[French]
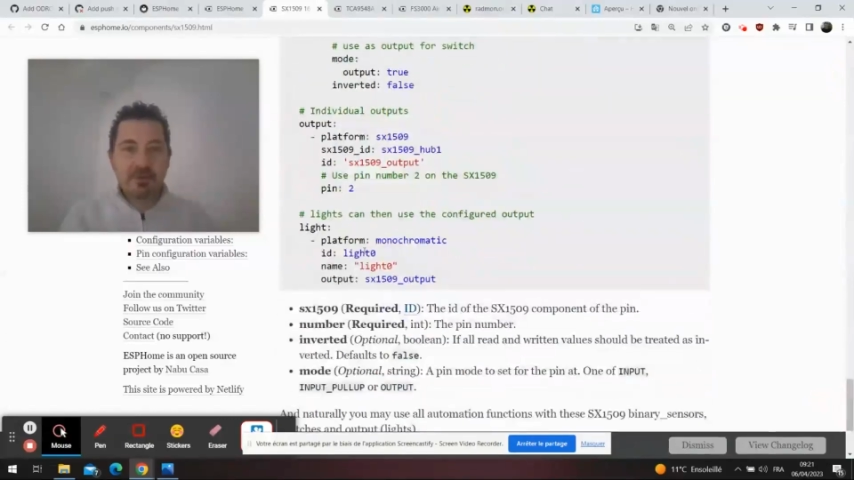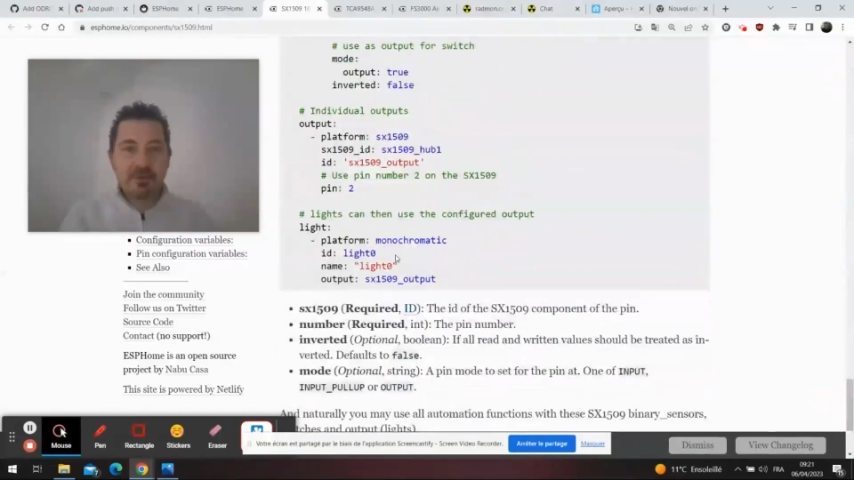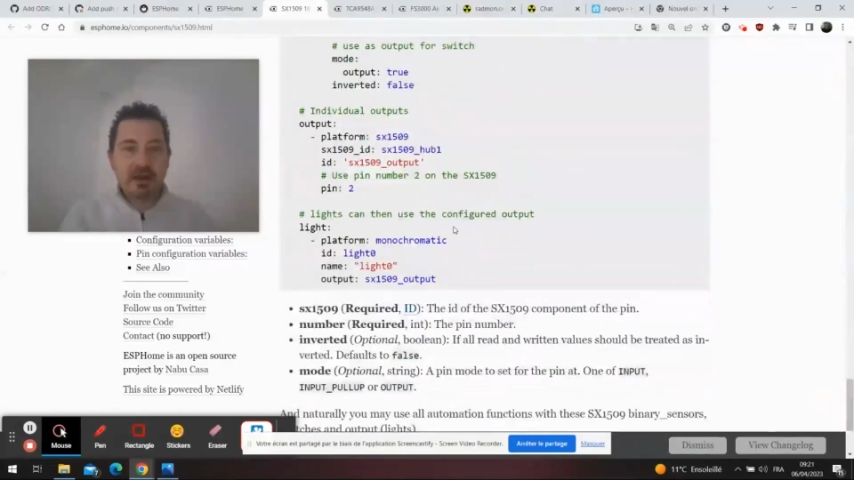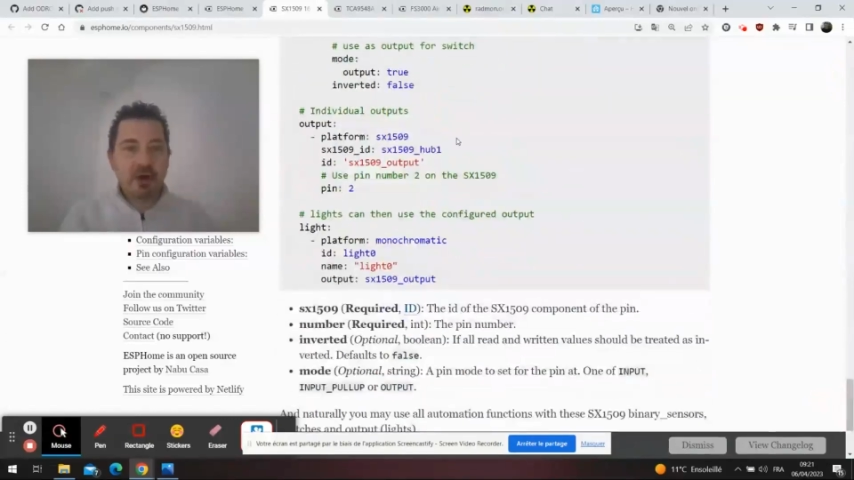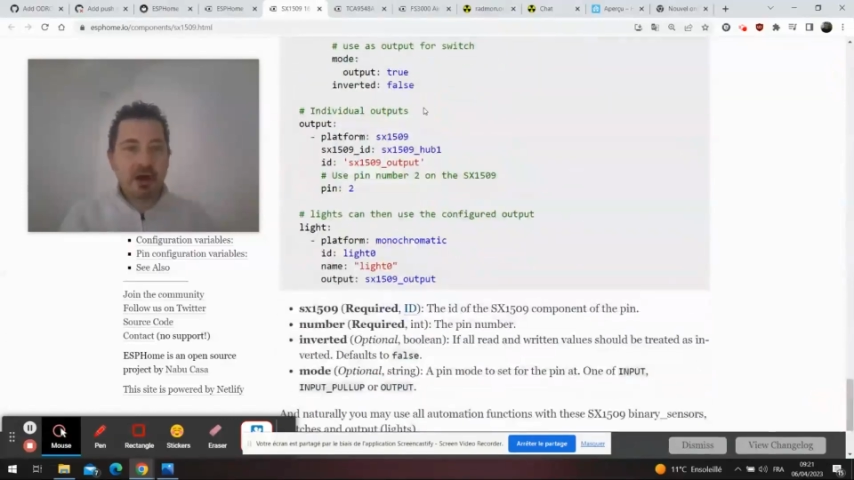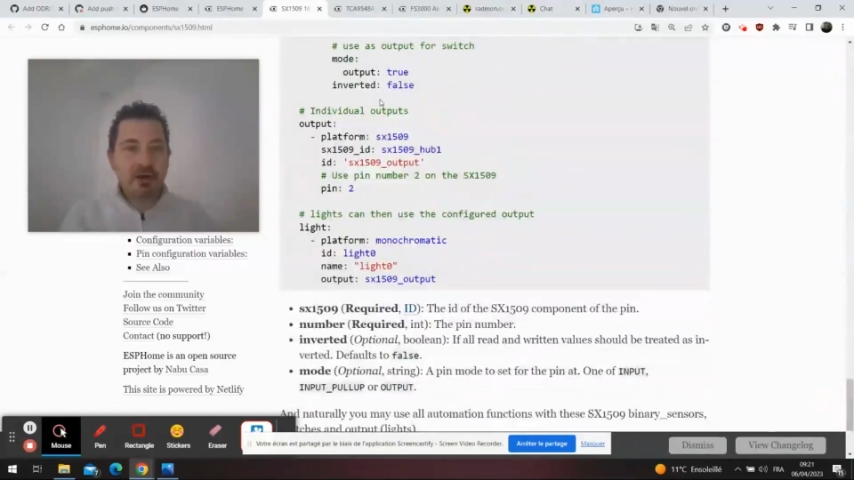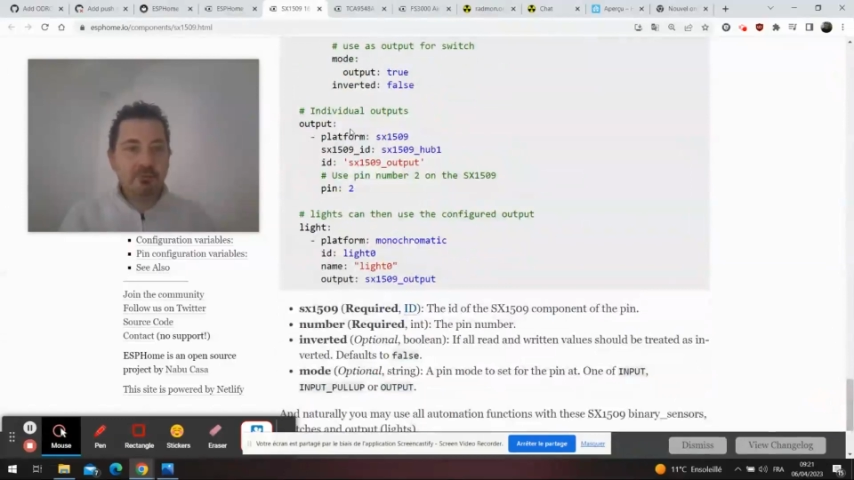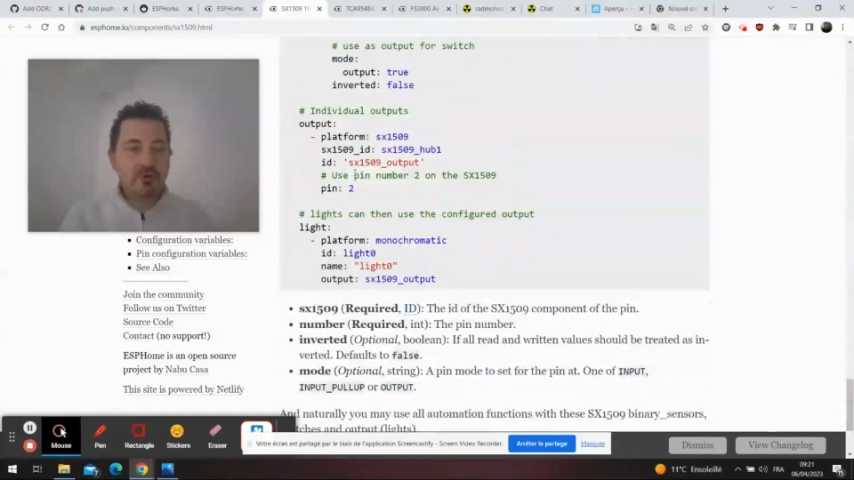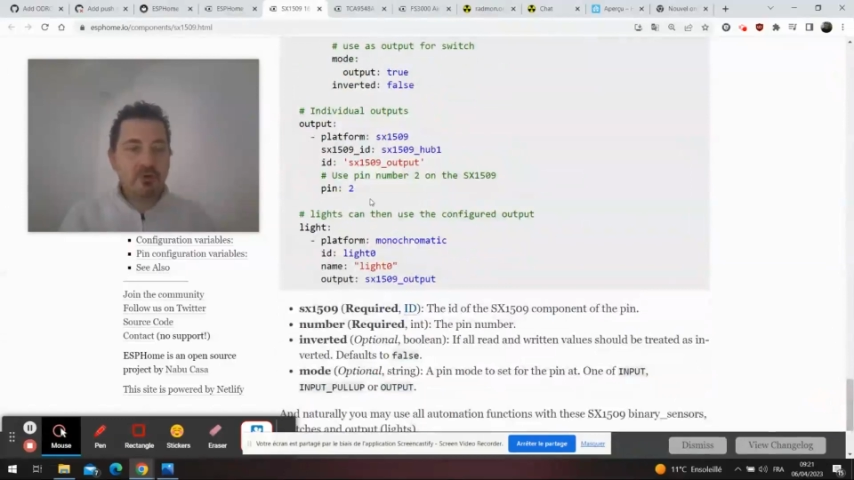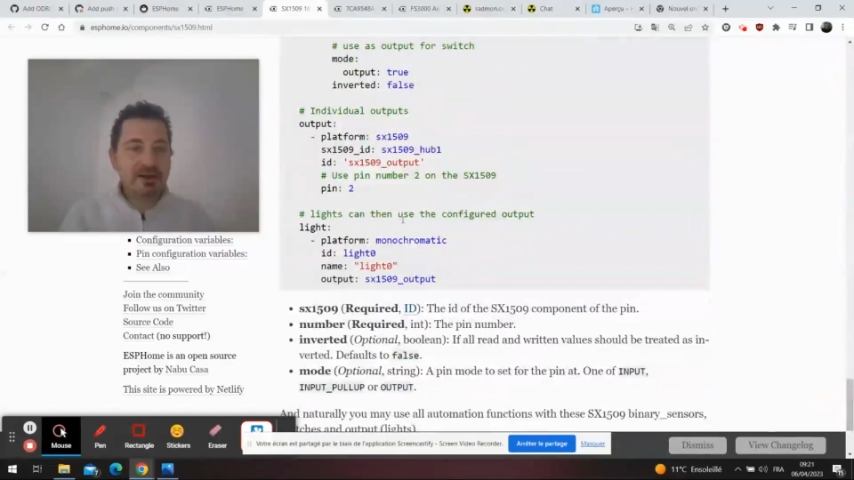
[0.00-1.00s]
mal, par
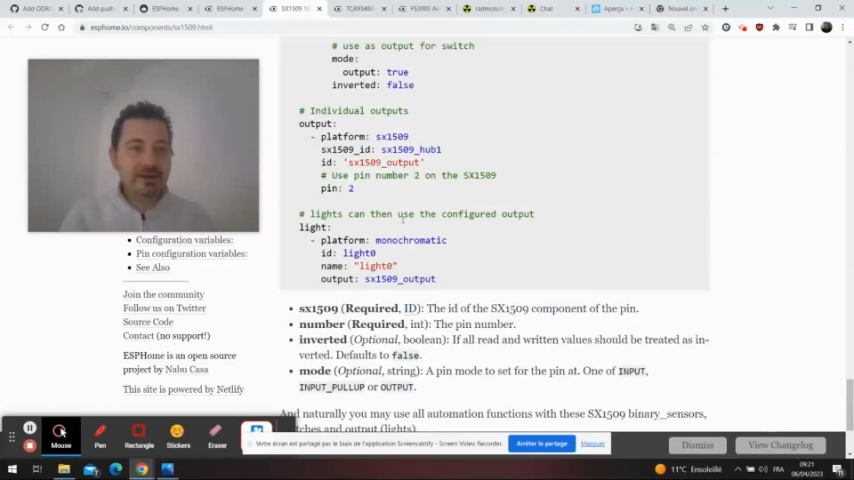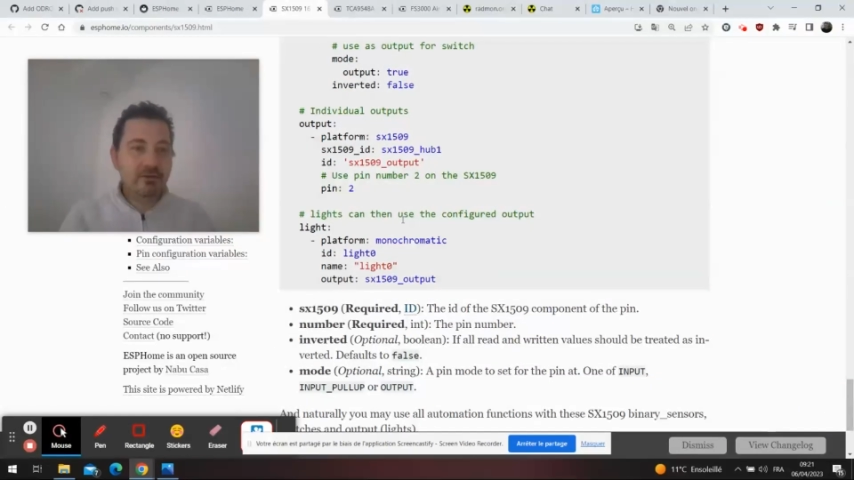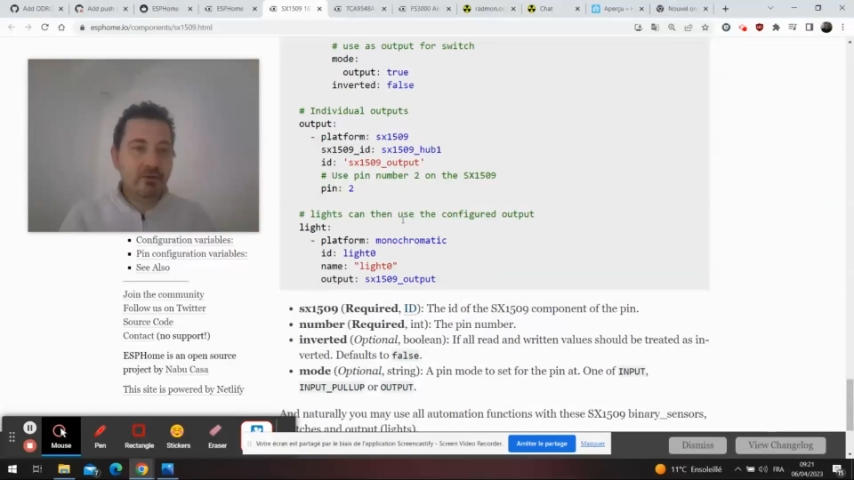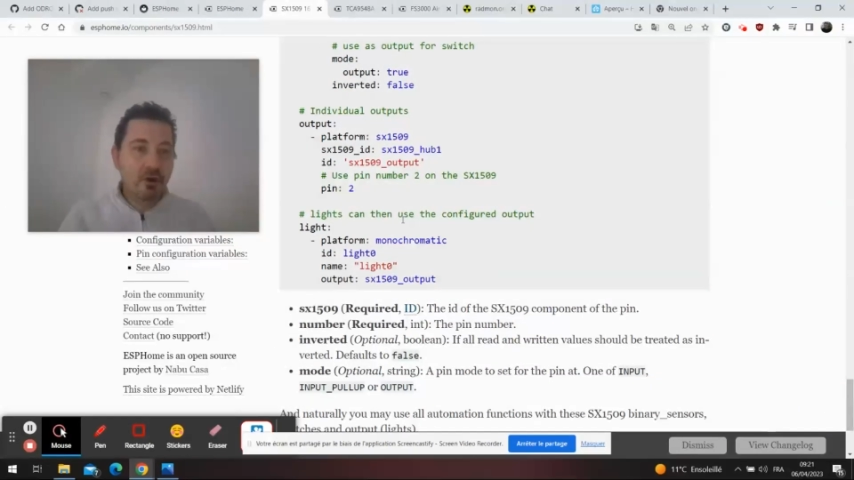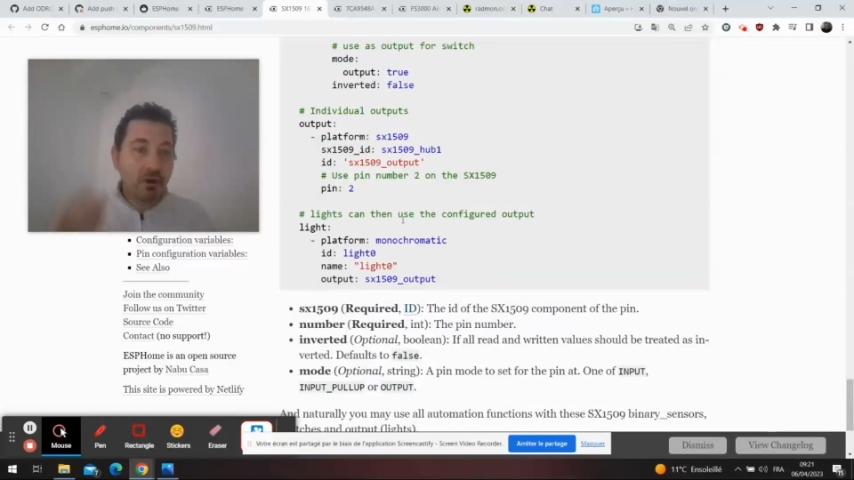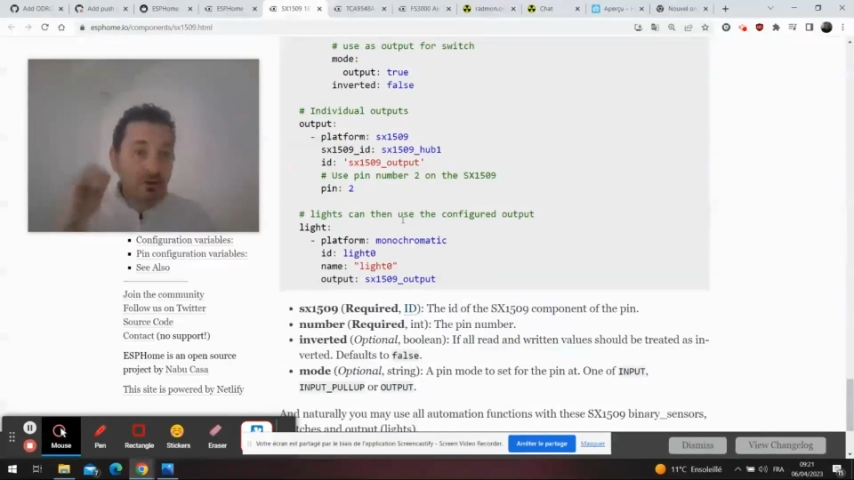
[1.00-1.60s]
exemple, pour aller euh,